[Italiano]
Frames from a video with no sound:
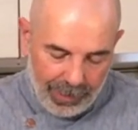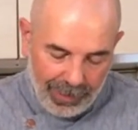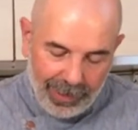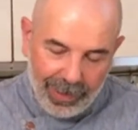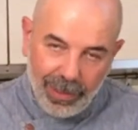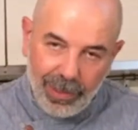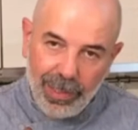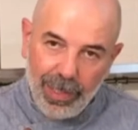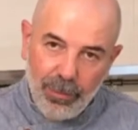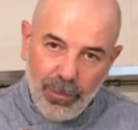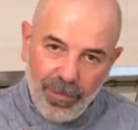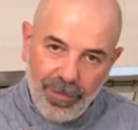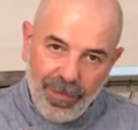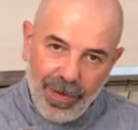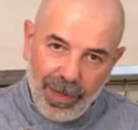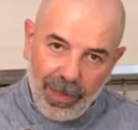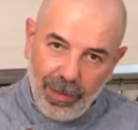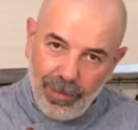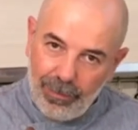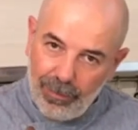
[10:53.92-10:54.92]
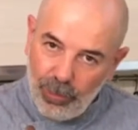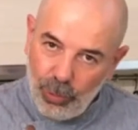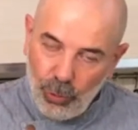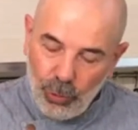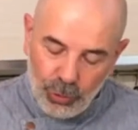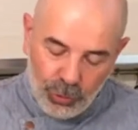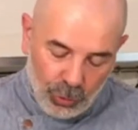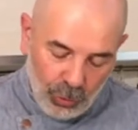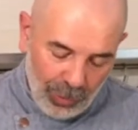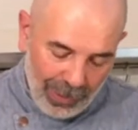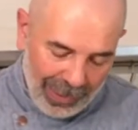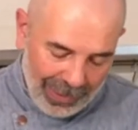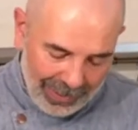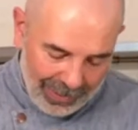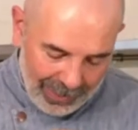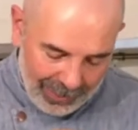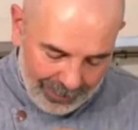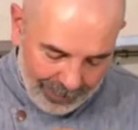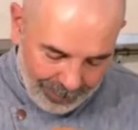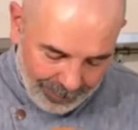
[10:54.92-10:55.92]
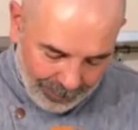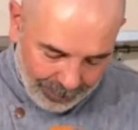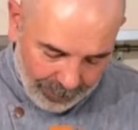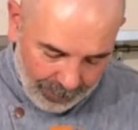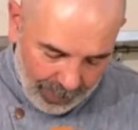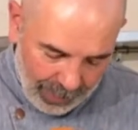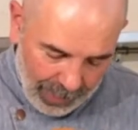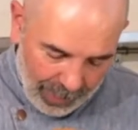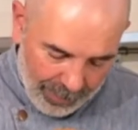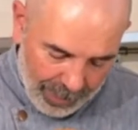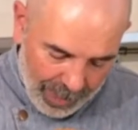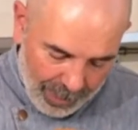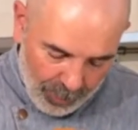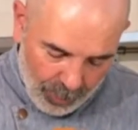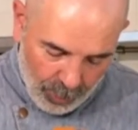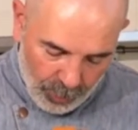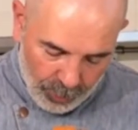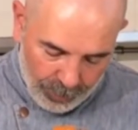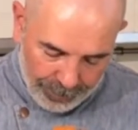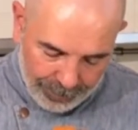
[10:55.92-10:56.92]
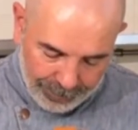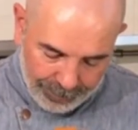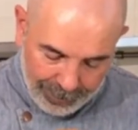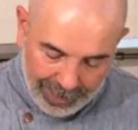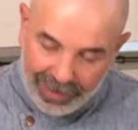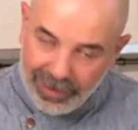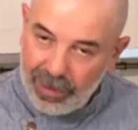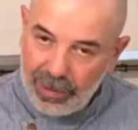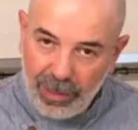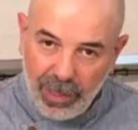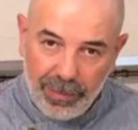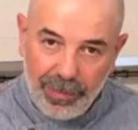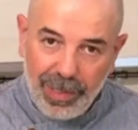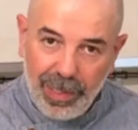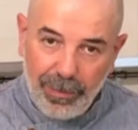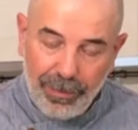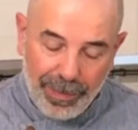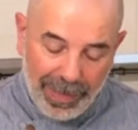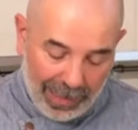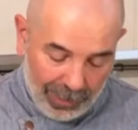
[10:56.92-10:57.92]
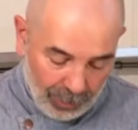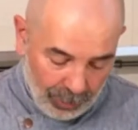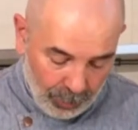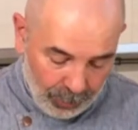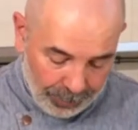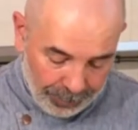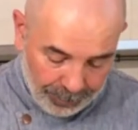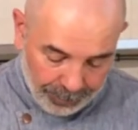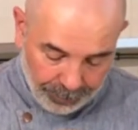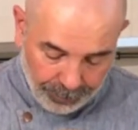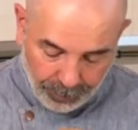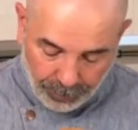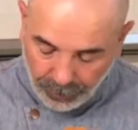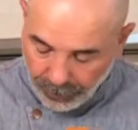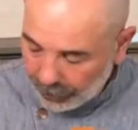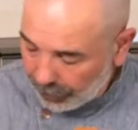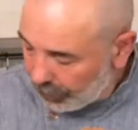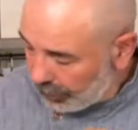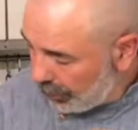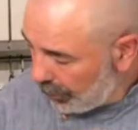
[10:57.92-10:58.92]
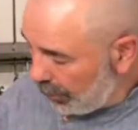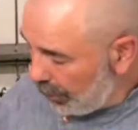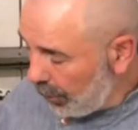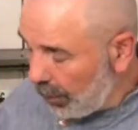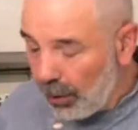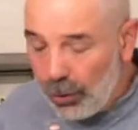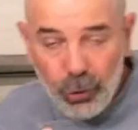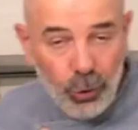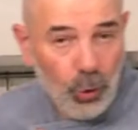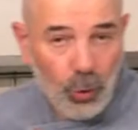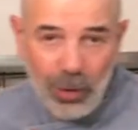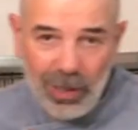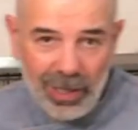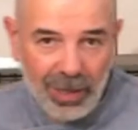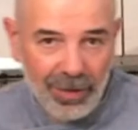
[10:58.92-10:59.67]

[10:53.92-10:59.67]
Che andiamo a fare? L'oscolata, l'abbiamo messa dietro nel piatto non la